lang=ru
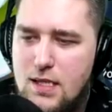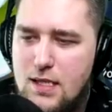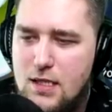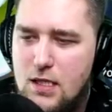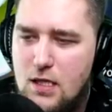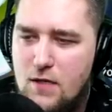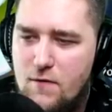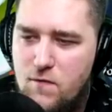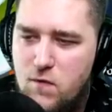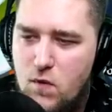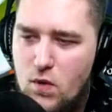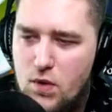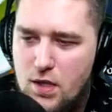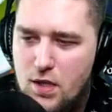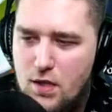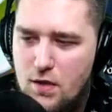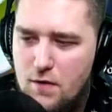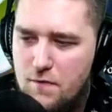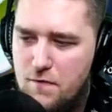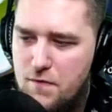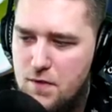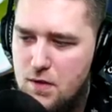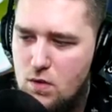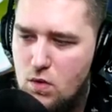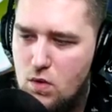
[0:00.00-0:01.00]
на фоне
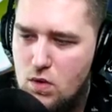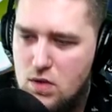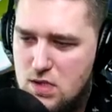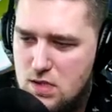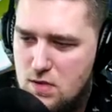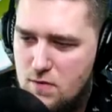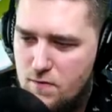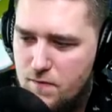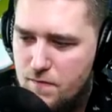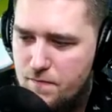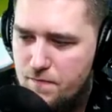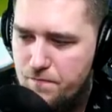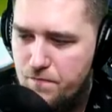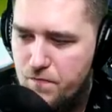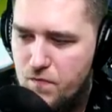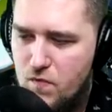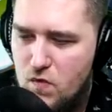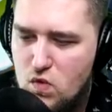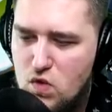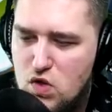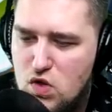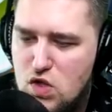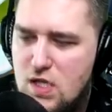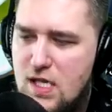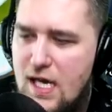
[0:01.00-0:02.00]
видосов
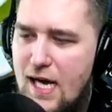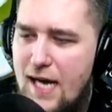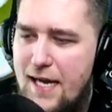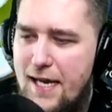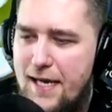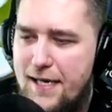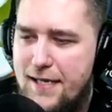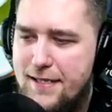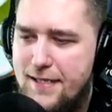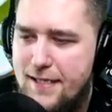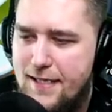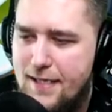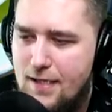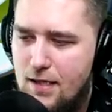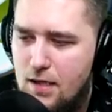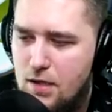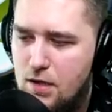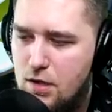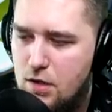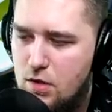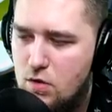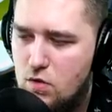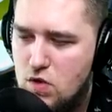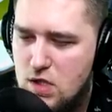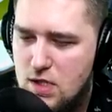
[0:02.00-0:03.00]
нужна ли она или
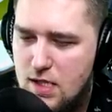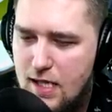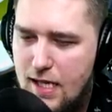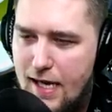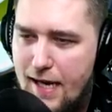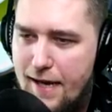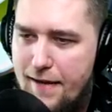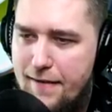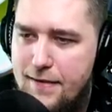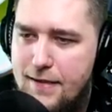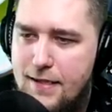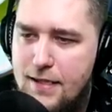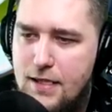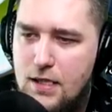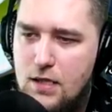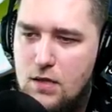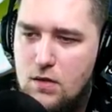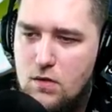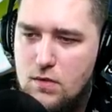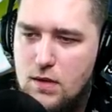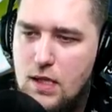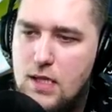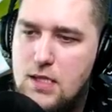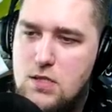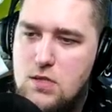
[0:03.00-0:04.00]
не нужна.
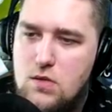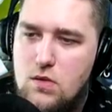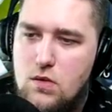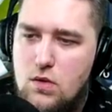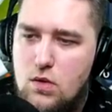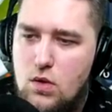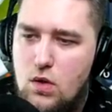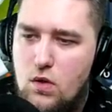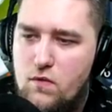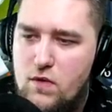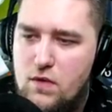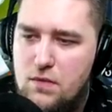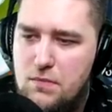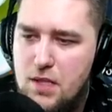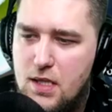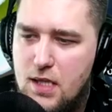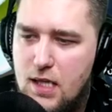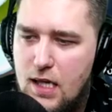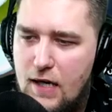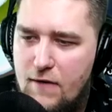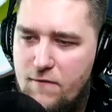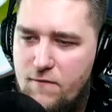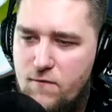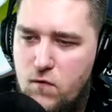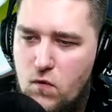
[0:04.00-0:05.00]
У нас тут новый
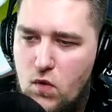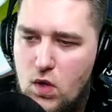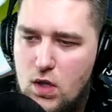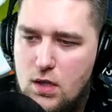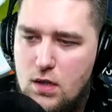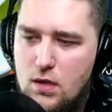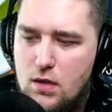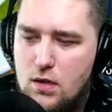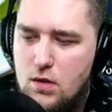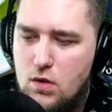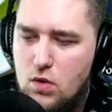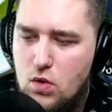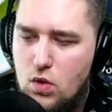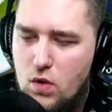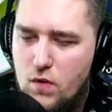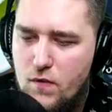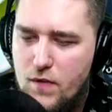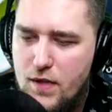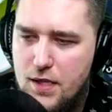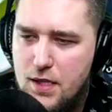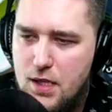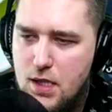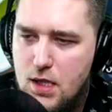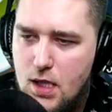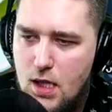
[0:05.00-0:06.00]
микрофон,
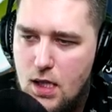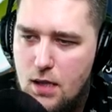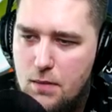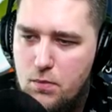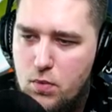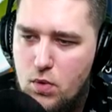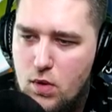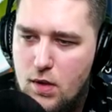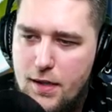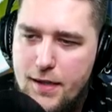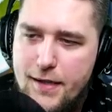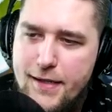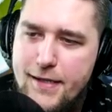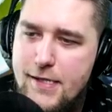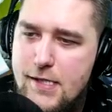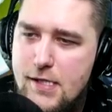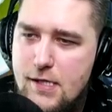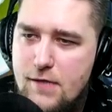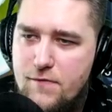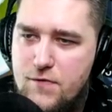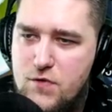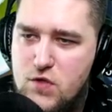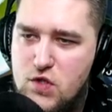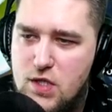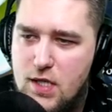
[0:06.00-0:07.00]
новая херобора.
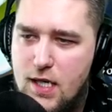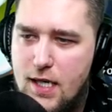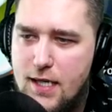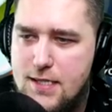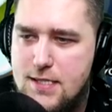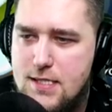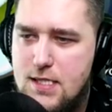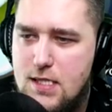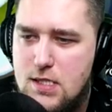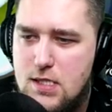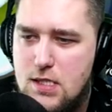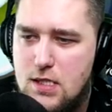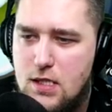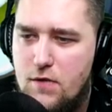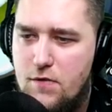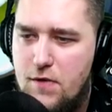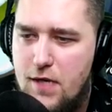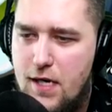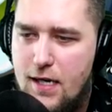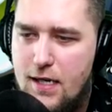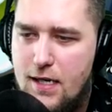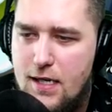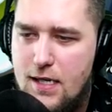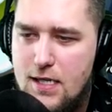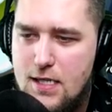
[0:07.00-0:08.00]
Вчера, кстати
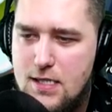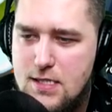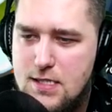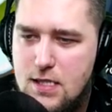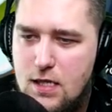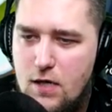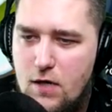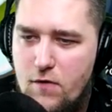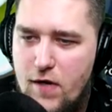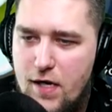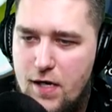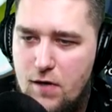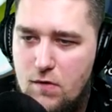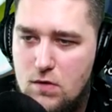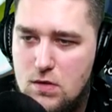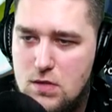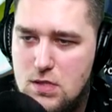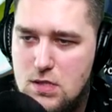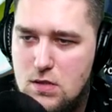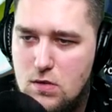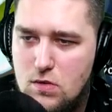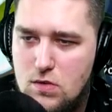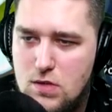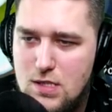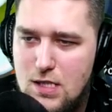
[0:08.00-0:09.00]
говоря, разговаривал
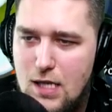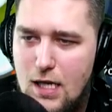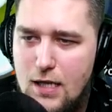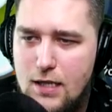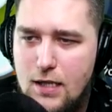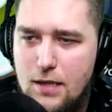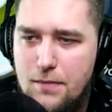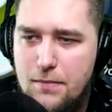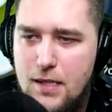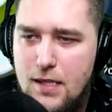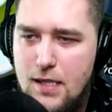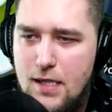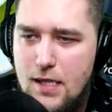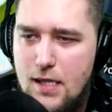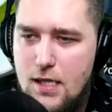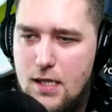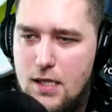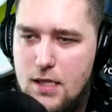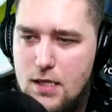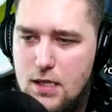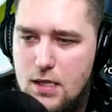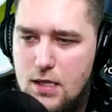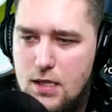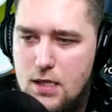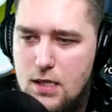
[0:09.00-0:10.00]
с Русланом,
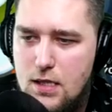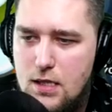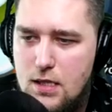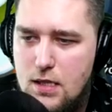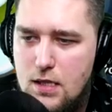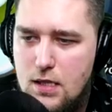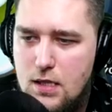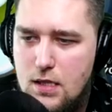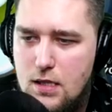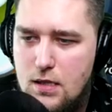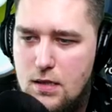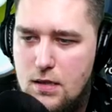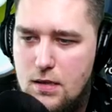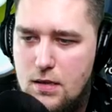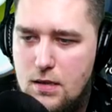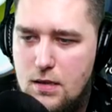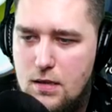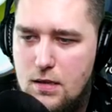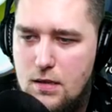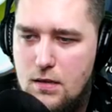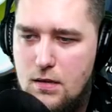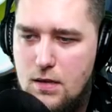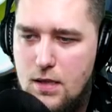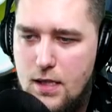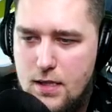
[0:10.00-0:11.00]

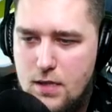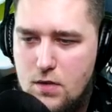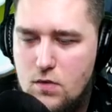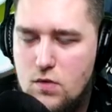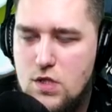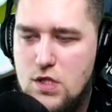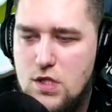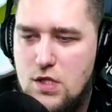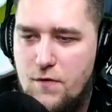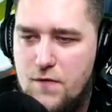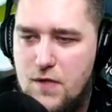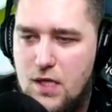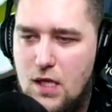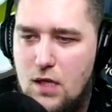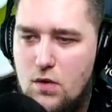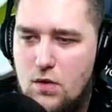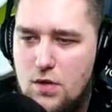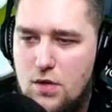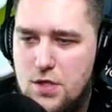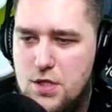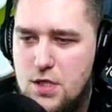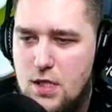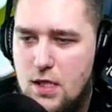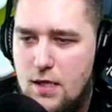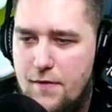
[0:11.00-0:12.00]
и это уже
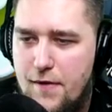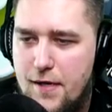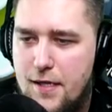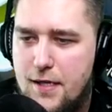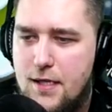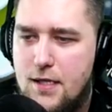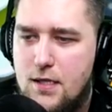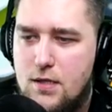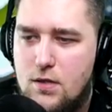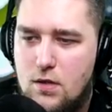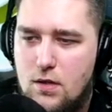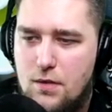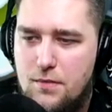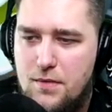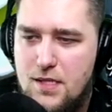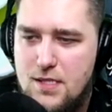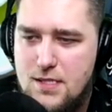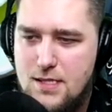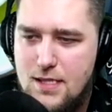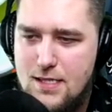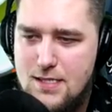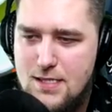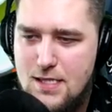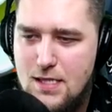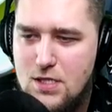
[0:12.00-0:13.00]
второй человек, который мне сказал,